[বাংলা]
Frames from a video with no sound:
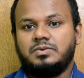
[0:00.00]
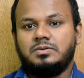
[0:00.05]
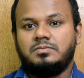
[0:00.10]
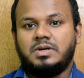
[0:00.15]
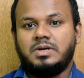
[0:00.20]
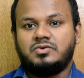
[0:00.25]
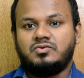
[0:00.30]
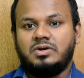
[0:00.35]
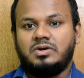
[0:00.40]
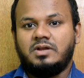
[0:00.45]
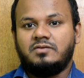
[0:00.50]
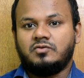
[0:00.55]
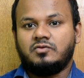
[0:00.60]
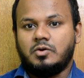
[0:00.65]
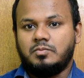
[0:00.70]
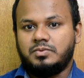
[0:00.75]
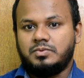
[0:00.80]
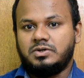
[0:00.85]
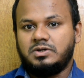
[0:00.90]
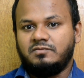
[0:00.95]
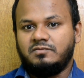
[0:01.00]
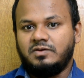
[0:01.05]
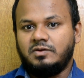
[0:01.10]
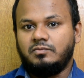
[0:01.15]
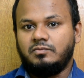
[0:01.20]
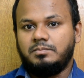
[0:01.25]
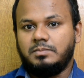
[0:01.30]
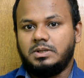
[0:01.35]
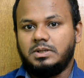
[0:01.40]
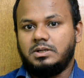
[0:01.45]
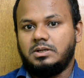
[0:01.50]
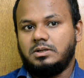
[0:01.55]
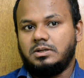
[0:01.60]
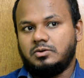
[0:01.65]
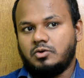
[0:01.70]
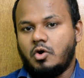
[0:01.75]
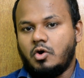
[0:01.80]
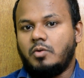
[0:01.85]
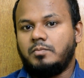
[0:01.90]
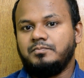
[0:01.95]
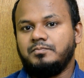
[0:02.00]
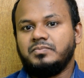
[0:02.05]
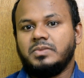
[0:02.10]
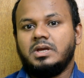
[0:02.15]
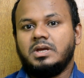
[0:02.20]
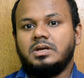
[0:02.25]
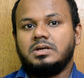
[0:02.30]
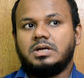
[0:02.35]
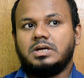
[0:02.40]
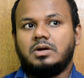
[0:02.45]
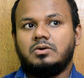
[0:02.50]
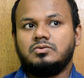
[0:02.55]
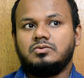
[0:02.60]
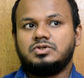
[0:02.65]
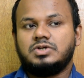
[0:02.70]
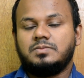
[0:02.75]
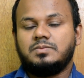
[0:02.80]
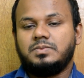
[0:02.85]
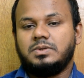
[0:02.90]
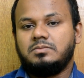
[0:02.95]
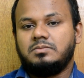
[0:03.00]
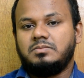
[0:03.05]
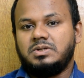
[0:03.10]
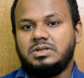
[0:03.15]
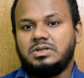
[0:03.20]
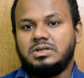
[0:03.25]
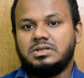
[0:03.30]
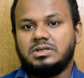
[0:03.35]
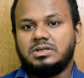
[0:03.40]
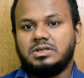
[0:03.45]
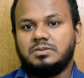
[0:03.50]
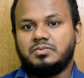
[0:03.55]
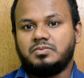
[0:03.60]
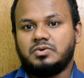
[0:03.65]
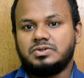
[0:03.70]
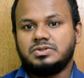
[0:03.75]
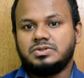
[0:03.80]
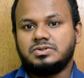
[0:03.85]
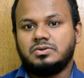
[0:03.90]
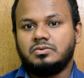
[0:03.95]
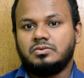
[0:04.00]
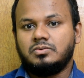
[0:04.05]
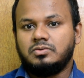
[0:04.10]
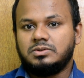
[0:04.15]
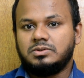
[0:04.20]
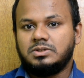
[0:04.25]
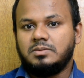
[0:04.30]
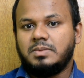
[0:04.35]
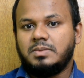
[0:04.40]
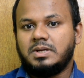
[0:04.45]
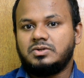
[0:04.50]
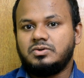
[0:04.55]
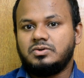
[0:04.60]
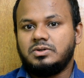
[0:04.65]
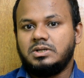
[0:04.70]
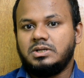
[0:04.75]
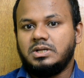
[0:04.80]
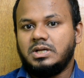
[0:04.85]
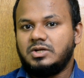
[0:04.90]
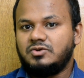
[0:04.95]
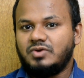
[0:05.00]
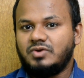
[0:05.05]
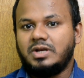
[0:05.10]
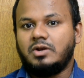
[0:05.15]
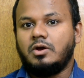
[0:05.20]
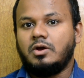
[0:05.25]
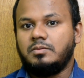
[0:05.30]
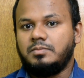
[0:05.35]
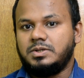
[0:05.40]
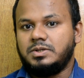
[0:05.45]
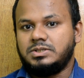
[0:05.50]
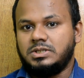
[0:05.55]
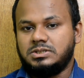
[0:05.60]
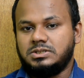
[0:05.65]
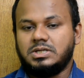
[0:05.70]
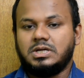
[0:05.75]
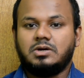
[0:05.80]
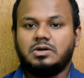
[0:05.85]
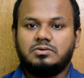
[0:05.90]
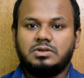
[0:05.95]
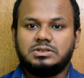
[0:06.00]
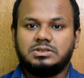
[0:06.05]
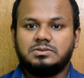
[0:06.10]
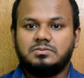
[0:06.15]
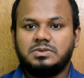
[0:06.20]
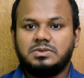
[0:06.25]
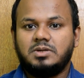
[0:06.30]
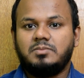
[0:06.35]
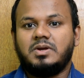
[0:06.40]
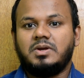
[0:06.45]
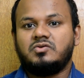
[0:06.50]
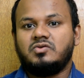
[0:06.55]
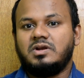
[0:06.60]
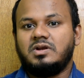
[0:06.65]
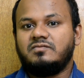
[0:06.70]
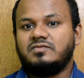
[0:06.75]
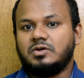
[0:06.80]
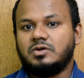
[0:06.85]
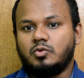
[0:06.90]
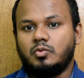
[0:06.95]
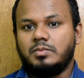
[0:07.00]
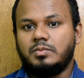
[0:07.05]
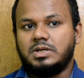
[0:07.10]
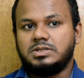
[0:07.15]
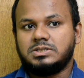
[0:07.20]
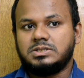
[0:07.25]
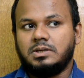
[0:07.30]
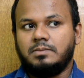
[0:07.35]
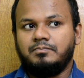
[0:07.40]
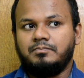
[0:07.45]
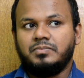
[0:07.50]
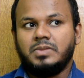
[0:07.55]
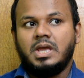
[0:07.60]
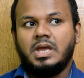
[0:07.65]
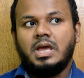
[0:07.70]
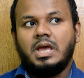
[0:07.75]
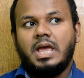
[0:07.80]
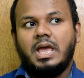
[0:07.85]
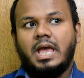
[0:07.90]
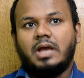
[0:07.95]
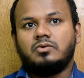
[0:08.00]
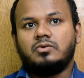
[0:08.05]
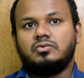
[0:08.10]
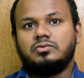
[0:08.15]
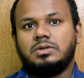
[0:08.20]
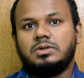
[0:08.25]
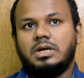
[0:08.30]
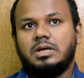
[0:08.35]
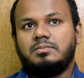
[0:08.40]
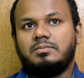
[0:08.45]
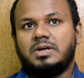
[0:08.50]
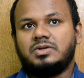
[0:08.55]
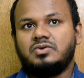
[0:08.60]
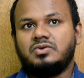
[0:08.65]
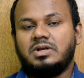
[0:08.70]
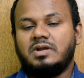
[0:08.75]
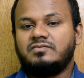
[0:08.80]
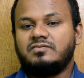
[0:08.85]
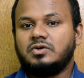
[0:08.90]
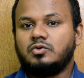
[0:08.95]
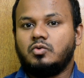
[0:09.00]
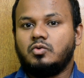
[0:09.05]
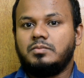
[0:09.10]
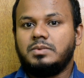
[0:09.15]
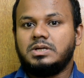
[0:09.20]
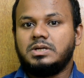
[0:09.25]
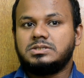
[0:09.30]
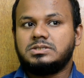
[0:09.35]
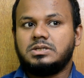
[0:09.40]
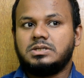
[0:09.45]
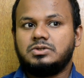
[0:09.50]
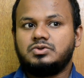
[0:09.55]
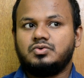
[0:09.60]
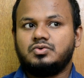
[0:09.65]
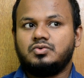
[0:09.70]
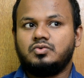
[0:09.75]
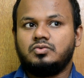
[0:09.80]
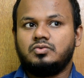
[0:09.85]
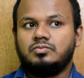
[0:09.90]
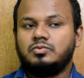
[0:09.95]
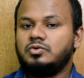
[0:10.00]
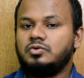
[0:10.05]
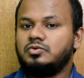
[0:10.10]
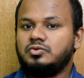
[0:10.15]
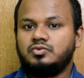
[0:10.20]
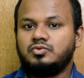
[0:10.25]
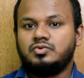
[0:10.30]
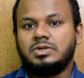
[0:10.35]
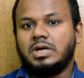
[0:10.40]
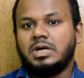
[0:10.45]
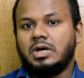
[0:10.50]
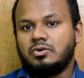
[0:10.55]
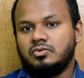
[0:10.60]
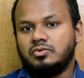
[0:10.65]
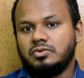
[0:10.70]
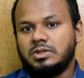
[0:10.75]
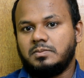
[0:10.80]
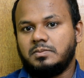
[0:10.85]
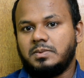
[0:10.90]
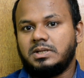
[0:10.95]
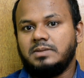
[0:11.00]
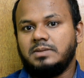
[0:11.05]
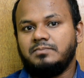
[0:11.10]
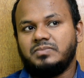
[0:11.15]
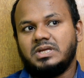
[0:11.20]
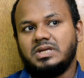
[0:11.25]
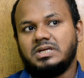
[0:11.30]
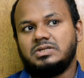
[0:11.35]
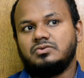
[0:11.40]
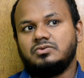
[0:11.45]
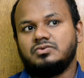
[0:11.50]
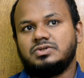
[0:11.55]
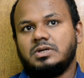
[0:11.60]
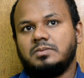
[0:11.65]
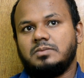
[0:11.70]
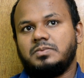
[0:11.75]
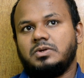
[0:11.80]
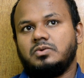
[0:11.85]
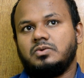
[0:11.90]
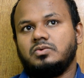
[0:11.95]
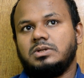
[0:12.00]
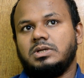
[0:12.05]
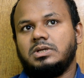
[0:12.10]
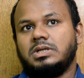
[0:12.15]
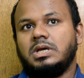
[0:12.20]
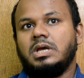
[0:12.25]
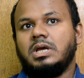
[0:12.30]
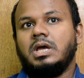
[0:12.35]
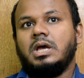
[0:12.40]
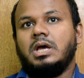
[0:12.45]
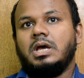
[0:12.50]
আপনার ব্যাটারি লাইফ কম্পারেটিভলি কম কারণ হচ্ছে আপনার মিডিয়াটেকের প্রসেসরগুলোতে ব্যাটারির ড্রেন হয় বেশি যার কারণে আলটিমেটলি ব্যাটারি লাইফটা কমে আসে এখন ব্যাটারি লাইফটা কমে আসার জন্য মূলত দুটি কারণ হতে পারে একটি হচ্ছে আপনার ওদের